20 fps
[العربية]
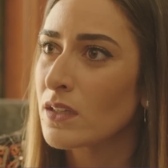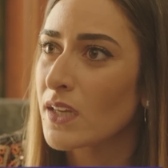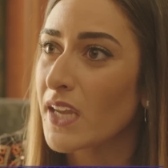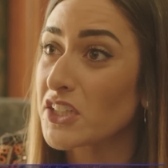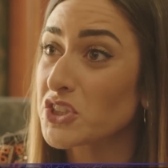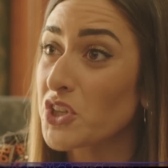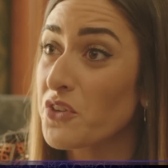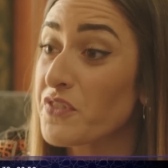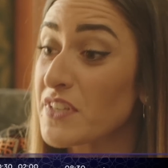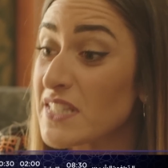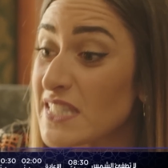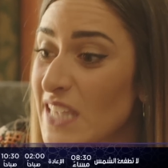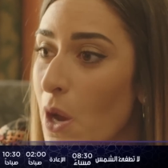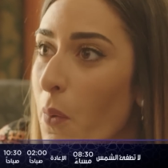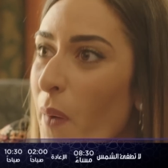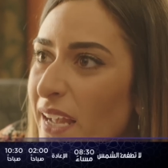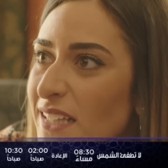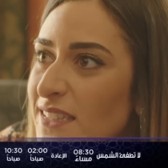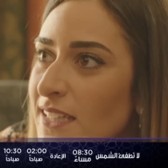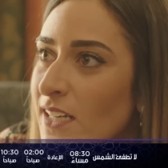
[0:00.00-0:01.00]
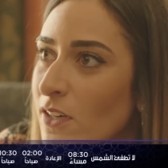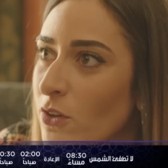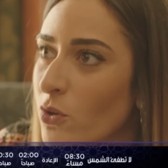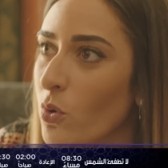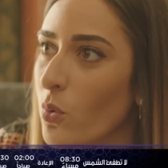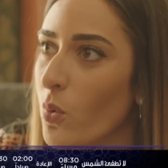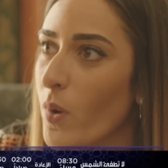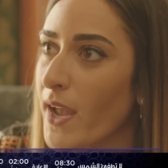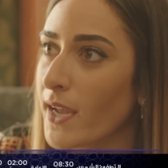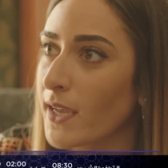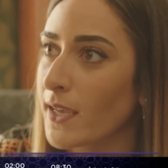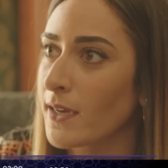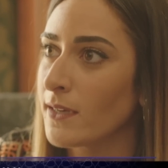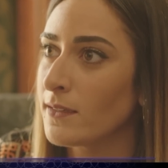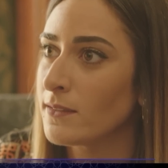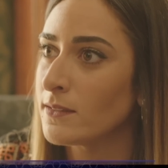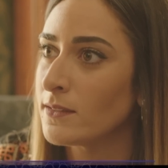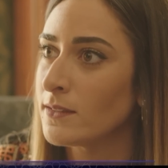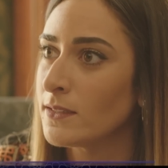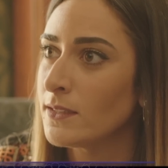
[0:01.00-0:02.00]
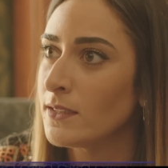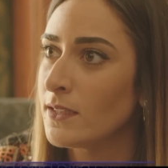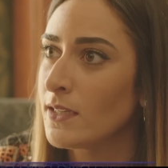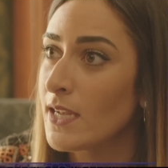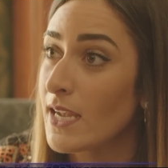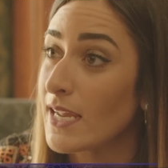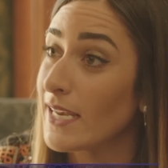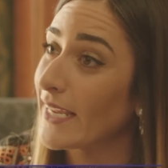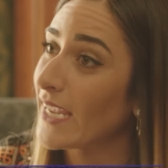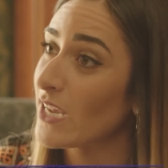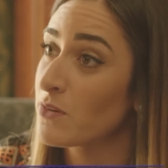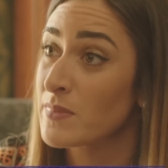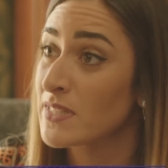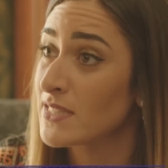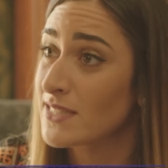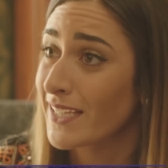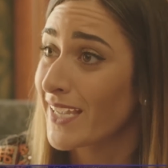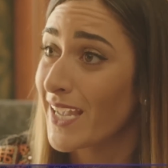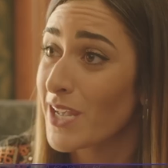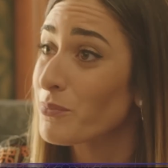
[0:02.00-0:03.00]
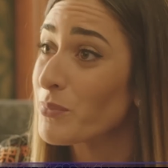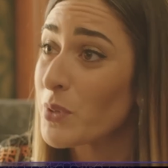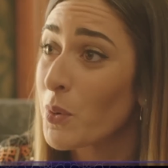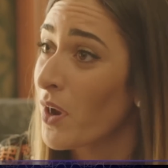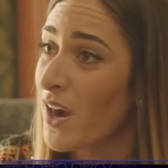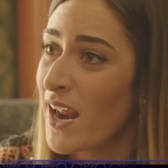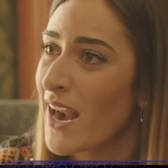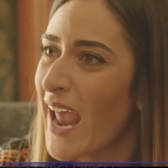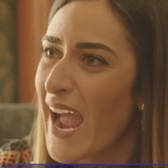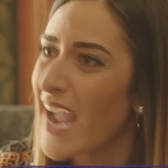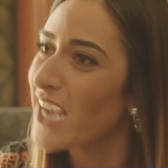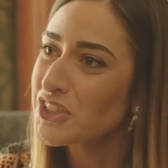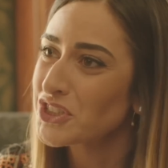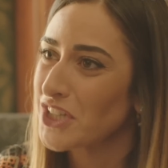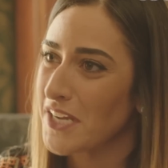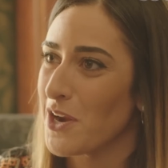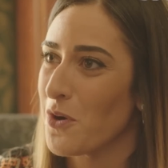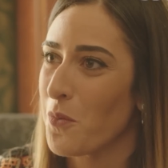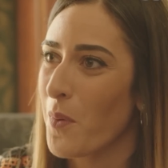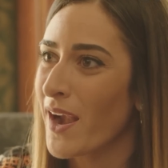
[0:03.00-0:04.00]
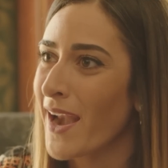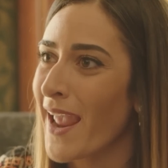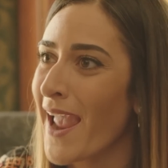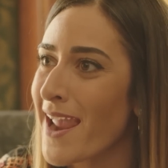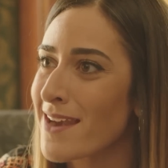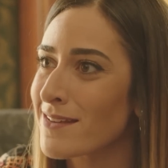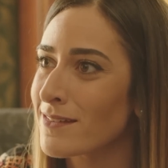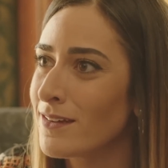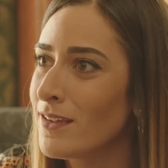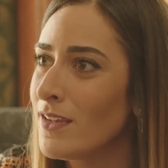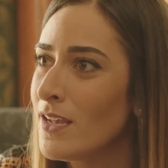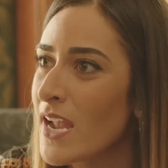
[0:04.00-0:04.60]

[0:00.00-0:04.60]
كشف السواد اللي جواك اللي كان مستخبي ورا العاشق الولهان